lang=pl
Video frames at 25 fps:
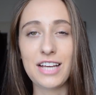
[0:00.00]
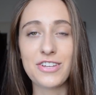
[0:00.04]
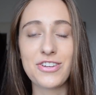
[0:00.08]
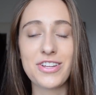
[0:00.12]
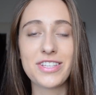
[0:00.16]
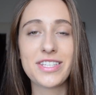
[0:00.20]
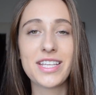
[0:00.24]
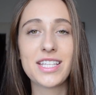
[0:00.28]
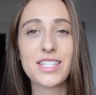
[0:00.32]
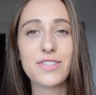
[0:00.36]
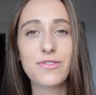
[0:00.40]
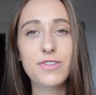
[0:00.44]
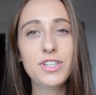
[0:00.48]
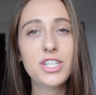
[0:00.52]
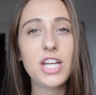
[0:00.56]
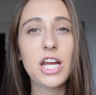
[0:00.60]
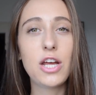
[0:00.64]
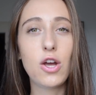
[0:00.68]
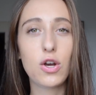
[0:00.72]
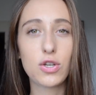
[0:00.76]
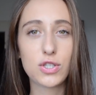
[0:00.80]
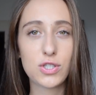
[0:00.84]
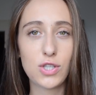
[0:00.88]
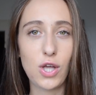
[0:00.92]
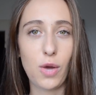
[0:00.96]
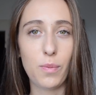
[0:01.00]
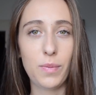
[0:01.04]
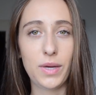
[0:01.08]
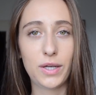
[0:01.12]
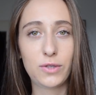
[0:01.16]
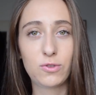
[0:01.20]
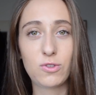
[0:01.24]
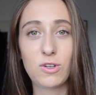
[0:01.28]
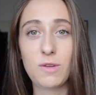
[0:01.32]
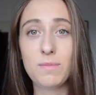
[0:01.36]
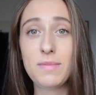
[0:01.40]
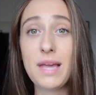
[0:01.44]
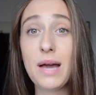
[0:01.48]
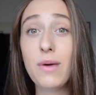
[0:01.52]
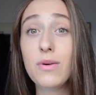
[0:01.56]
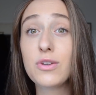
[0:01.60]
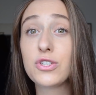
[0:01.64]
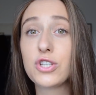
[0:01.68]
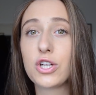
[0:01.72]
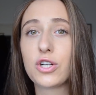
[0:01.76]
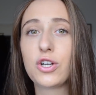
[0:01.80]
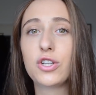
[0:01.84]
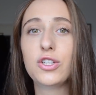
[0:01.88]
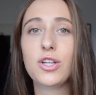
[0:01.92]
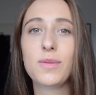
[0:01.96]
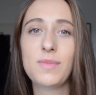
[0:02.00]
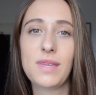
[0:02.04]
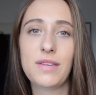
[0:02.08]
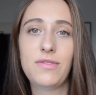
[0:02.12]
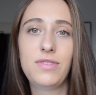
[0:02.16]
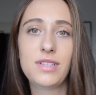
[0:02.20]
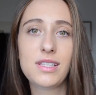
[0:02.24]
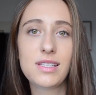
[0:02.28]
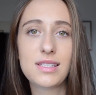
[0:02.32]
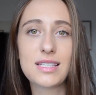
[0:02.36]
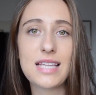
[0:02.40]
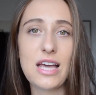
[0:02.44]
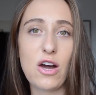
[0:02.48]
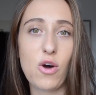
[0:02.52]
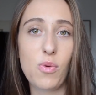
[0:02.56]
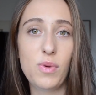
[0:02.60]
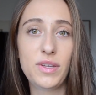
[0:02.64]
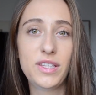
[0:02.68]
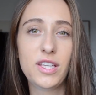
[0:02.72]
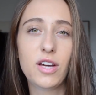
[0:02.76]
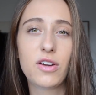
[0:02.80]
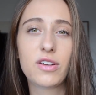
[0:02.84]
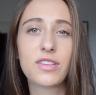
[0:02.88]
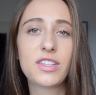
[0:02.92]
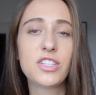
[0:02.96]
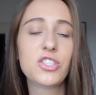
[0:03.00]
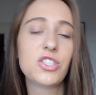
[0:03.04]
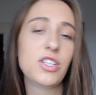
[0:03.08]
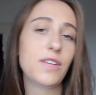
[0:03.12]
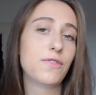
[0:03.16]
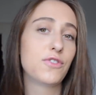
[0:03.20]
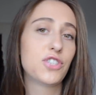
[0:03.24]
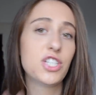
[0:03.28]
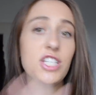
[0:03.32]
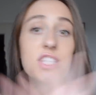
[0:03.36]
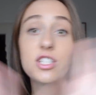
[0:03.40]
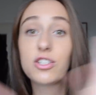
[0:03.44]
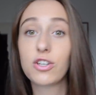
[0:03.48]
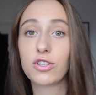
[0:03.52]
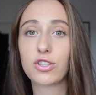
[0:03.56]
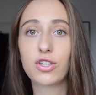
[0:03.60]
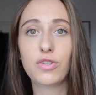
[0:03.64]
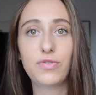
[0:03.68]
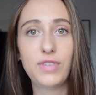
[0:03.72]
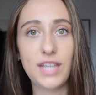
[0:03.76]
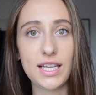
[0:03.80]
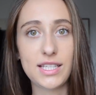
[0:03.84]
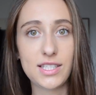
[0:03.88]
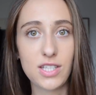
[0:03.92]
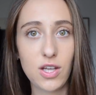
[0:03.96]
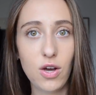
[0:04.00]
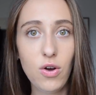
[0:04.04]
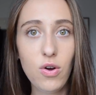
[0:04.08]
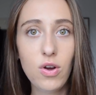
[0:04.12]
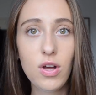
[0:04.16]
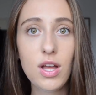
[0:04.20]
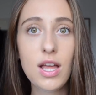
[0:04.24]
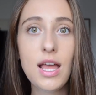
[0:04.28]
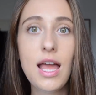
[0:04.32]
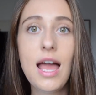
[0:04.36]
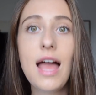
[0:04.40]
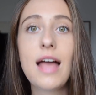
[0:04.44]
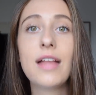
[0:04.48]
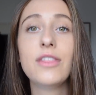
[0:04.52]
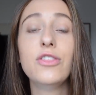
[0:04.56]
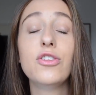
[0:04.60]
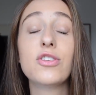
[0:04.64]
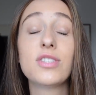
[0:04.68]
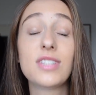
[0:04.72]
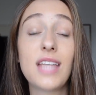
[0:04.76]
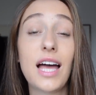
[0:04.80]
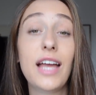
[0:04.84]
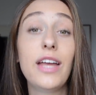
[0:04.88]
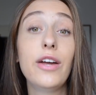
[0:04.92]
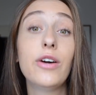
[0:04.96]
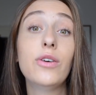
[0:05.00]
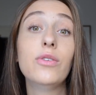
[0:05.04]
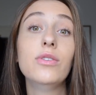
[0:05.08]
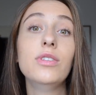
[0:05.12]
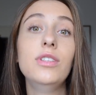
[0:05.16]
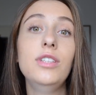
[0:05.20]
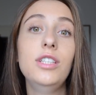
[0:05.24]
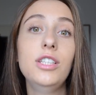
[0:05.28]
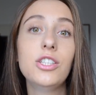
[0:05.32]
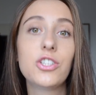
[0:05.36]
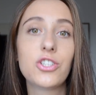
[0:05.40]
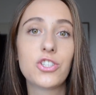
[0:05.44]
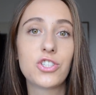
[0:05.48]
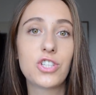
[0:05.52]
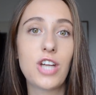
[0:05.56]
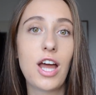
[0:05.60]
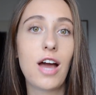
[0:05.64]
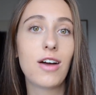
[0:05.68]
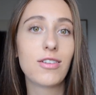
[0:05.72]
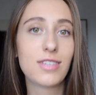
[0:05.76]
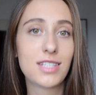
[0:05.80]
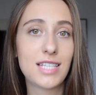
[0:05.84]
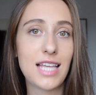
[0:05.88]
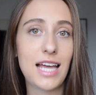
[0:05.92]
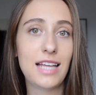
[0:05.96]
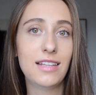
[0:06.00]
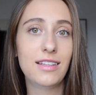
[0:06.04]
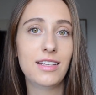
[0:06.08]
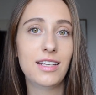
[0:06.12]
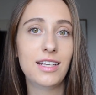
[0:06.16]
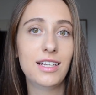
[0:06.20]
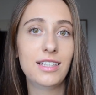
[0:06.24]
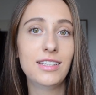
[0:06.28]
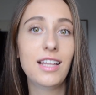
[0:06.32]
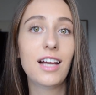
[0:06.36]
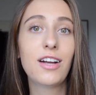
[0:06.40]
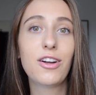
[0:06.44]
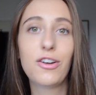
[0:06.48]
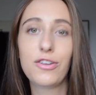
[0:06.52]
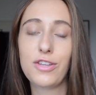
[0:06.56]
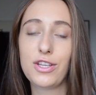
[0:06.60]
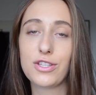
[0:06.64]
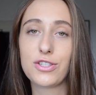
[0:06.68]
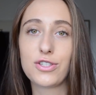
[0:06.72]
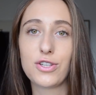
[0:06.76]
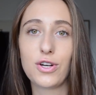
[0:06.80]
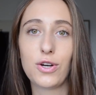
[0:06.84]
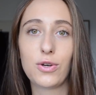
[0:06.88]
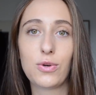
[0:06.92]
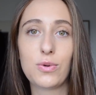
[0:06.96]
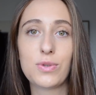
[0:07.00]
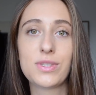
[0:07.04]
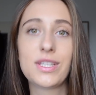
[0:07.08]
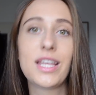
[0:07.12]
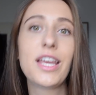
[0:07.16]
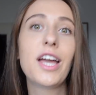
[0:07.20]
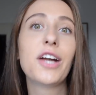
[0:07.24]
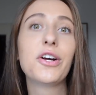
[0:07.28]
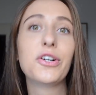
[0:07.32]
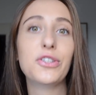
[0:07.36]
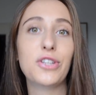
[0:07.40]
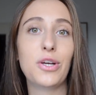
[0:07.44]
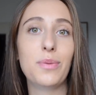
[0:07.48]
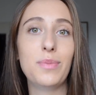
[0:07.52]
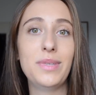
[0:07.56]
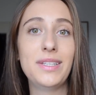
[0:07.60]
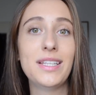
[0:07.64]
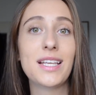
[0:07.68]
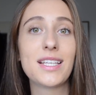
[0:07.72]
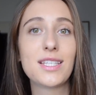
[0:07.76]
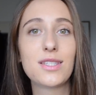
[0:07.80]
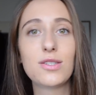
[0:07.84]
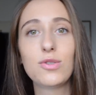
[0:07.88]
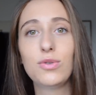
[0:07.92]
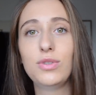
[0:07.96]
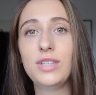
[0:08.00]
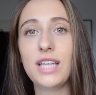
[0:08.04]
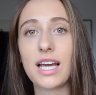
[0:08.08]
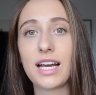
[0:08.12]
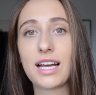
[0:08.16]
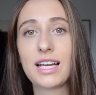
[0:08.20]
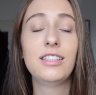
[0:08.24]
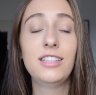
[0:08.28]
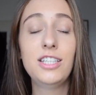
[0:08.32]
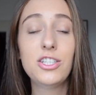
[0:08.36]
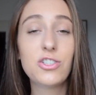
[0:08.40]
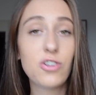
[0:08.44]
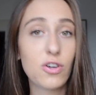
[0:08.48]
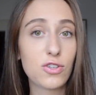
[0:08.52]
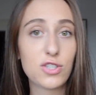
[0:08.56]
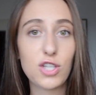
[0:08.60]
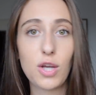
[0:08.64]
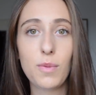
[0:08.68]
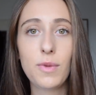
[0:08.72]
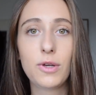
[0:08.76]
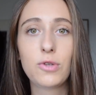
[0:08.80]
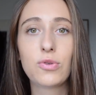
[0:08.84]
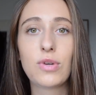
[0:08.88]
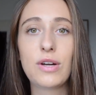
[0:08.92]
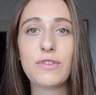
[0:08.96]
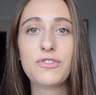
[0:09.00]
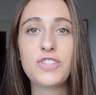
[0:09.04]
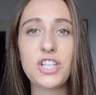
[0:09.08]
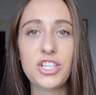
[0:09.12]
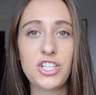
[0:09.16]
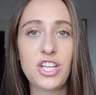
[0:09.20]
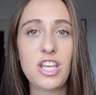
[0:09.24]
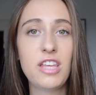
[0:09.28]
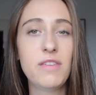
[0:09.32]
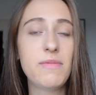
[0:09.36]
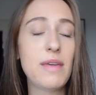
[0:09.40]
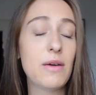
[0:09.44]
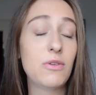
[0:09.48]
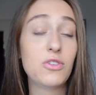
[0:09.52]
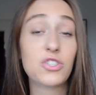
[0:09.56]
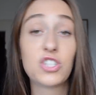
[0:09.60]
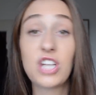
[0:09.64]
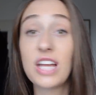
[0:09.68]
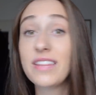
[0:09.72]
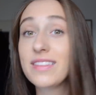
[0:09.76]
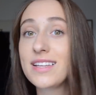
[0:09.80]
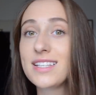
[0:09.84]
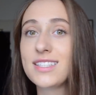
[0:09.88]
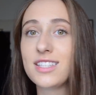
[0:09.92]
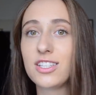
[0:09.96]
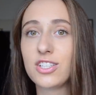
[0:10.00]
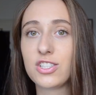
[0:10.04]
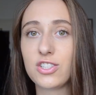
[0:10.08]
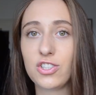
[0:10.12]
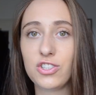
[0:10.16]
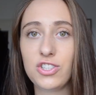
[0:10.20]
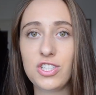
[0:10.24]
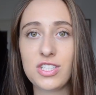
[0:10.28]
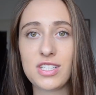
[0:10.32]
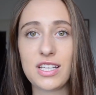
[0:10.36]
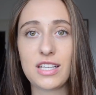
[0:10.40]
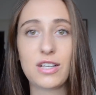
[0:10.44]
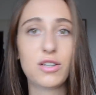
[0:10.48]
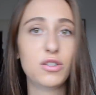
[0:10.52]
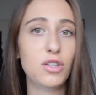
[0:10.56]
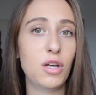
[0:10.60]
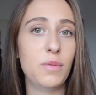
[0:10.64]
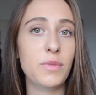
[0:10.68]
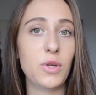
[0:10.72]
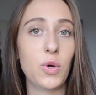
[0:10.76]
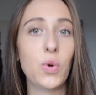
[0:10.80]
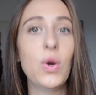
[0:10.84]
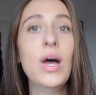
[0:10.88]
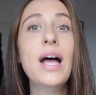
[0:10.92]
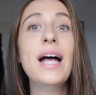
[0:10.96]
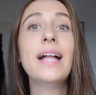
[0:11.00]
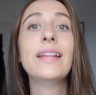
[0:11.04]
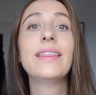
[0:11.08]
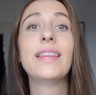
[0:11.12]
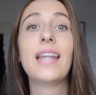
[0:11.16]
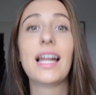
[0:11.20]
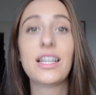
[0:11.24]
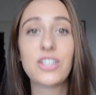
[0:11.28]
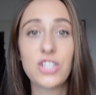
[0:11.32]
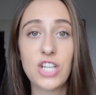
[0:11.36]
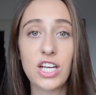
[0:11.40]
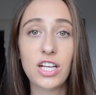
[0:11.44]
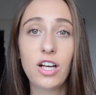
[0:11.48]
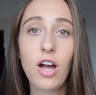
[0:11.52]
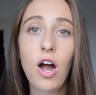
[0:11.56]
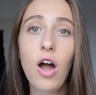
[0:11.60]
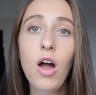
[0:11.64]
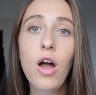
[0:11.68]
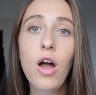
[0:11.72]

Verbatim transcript: że zazwyczaj osoby, które miały już ekonomię w liceum i teoretycznie wszystko to wiedzą, dostają niższe oceny na koniec roku z tej ekonomii na studiach niż osoby, które wcześniej nie miały żadnej styczności z ekonomią. Dlaczego?